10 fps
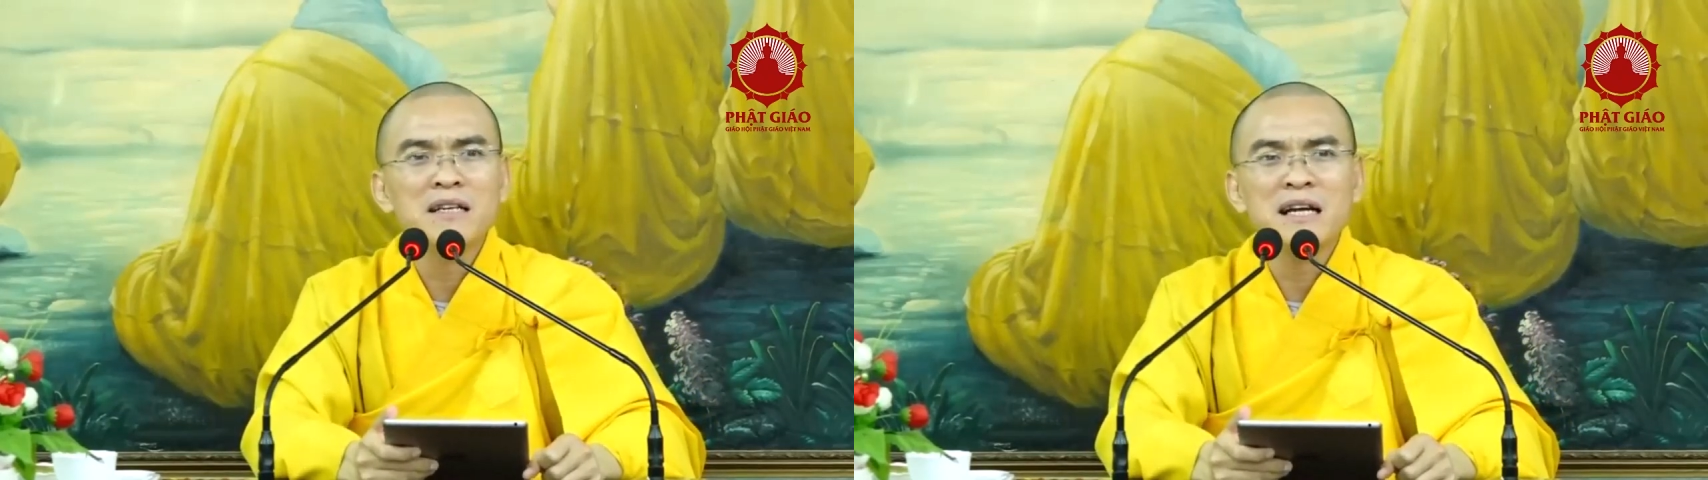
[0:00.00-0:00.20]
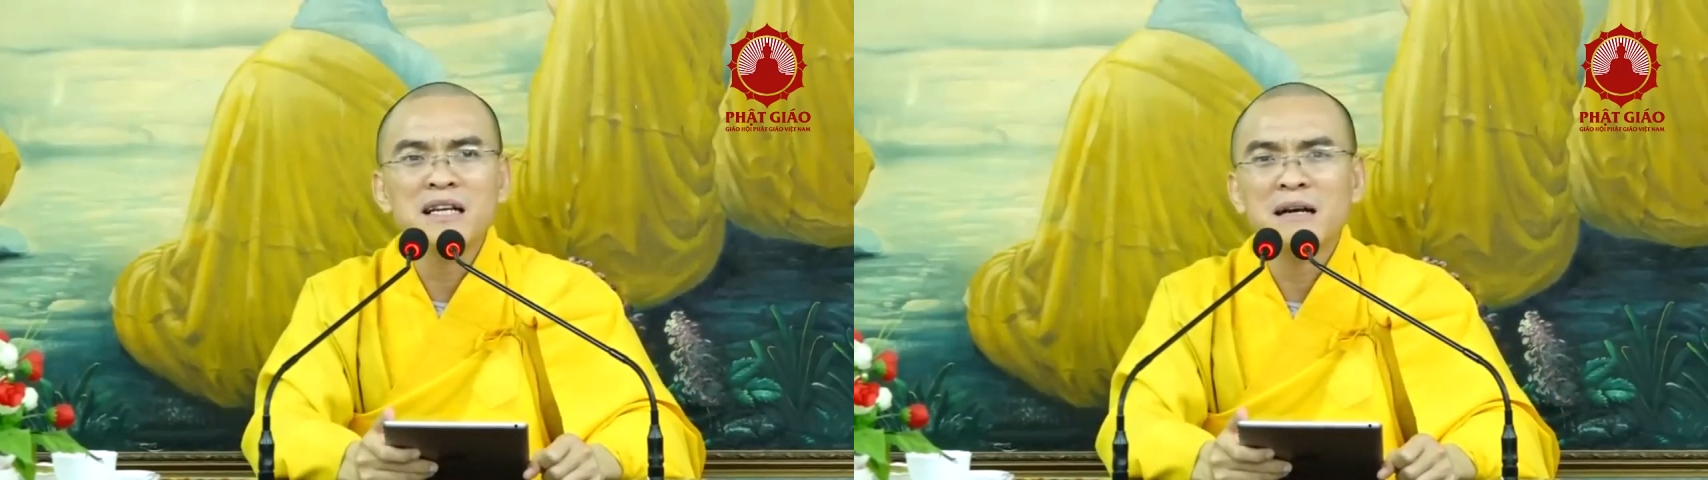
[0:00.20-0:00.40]

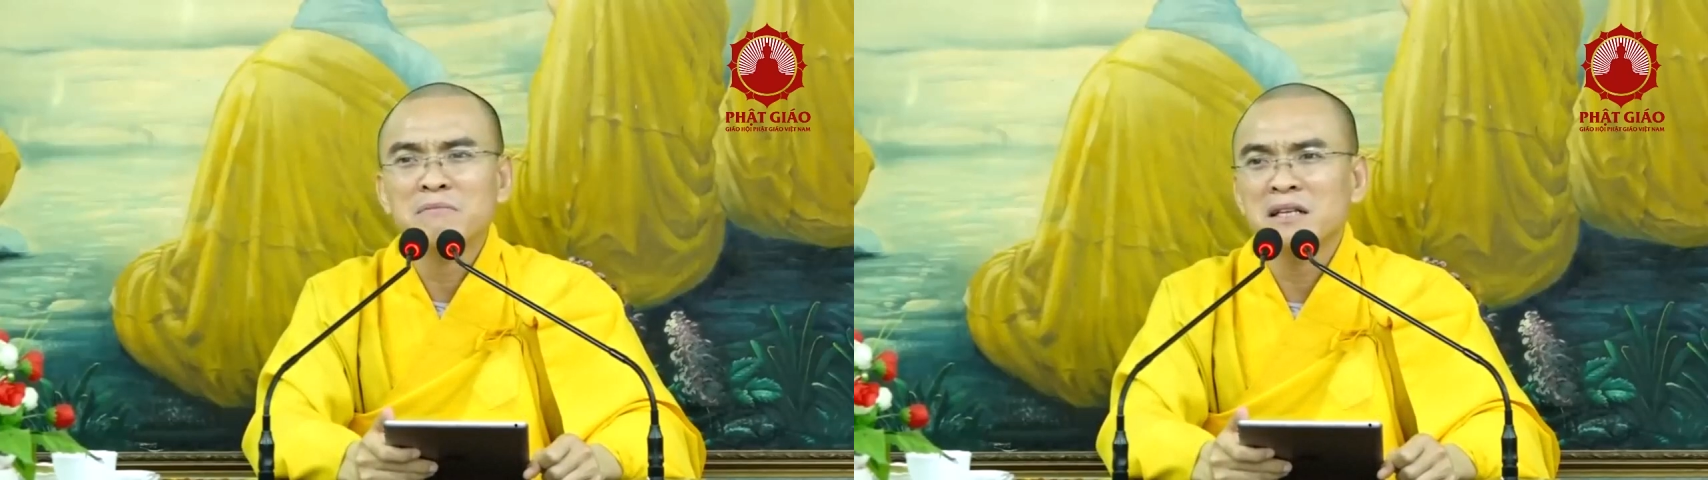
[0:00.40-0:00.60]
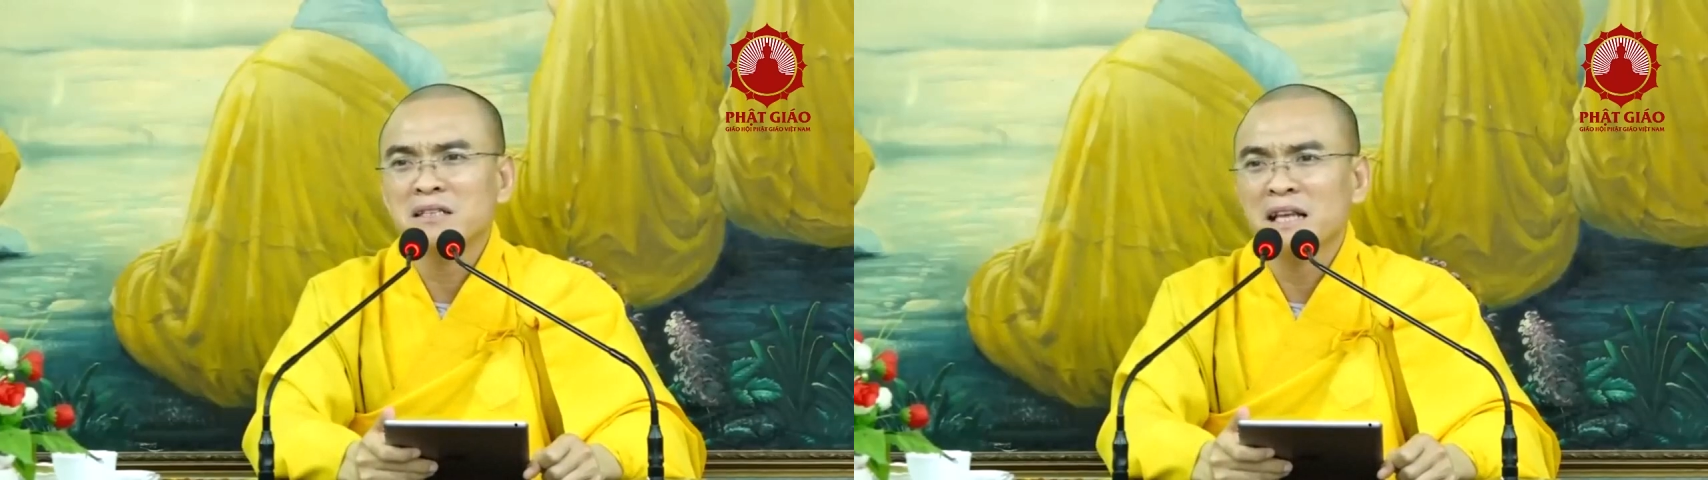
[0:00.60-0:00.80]
ra
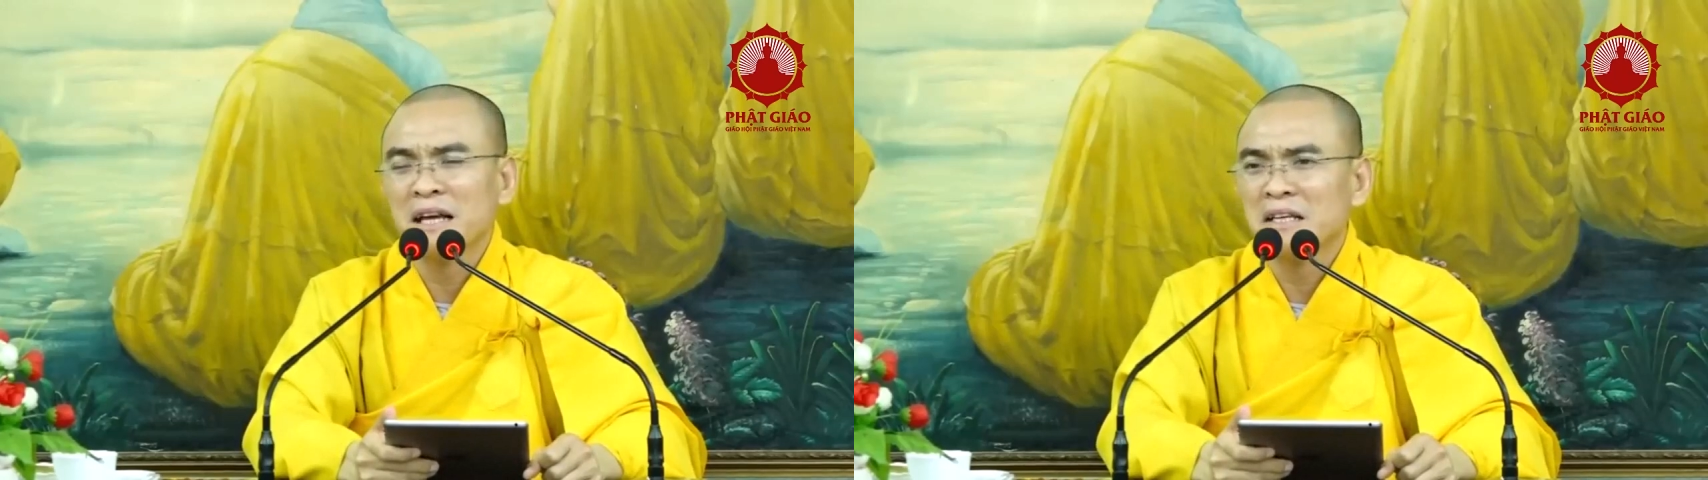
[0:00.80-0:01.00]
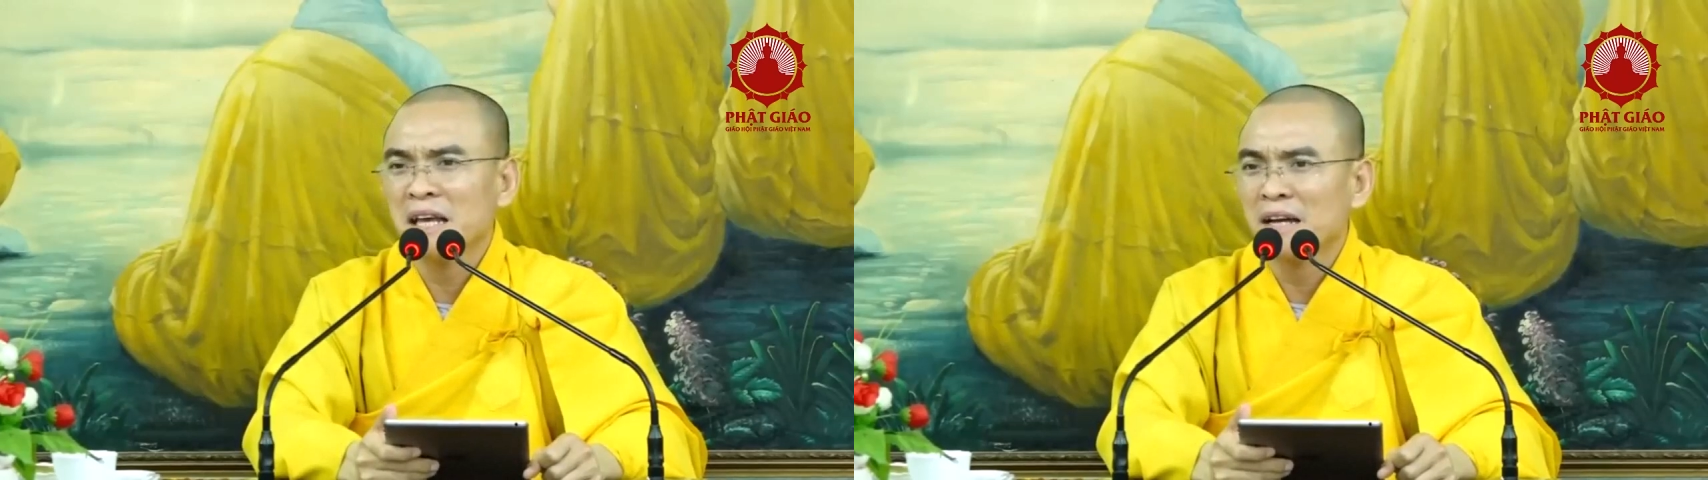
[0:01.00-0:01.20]
cảm thấy
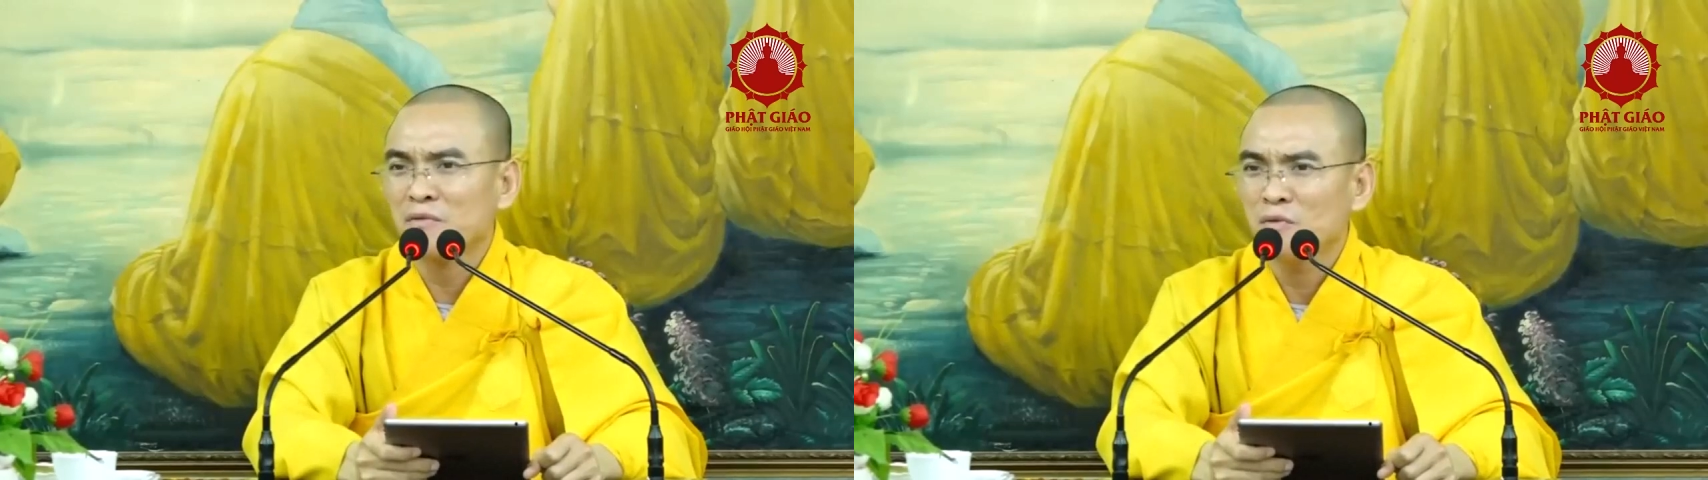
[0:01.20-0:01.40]
tẻ nhạt